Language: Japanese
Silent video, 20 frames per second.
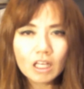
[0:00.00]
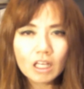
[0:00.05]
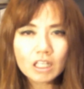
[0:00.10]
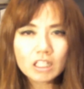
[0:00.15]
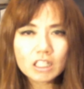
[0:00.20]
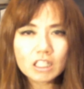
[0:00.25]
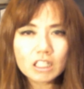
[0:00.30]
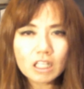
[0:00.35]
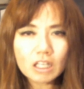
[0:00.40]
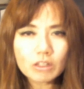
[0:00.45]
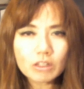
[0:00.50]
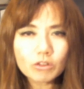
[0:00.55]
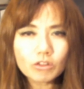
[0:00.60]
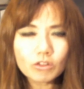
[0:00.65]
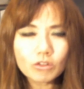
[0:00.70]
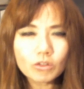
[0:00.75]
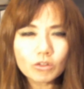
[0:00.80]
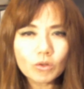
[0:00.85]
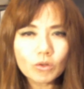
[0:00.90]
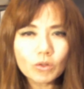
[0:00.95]
4月
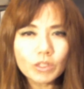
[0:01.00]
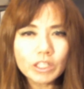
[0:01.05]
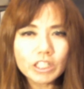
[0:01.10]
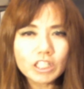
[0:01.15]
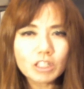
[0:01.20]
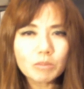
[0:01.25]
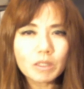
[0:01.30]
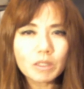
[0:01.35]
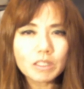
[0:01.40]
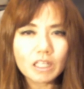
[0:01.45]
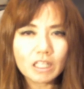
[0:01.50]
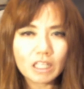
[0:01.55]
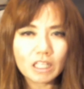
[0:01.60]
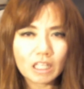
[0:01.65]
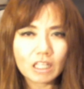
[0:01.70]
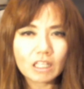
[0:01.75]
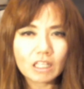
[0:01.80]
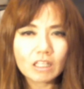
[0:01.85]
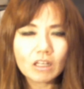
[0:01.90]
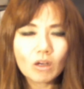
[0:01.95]
15日まで
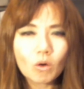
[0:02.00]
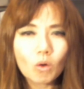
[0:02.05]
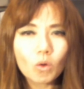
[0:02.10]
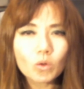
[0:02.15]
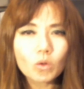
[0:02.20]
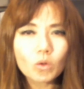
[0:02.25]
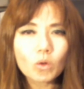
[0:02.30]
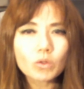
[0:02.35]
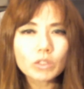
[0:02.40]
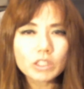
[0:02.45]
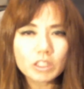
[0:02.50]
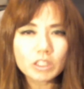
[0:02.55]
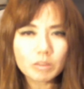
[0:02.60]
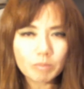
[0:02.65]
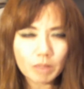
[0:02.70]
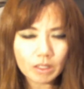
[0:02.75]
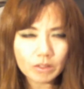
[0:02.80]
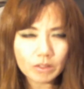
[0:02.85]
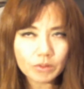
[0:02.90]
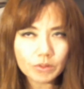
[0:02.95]
に報告し
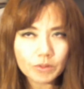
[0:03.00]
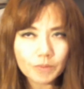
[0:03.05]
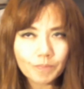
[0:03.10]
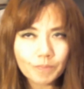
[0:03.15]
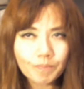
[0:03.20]
ます。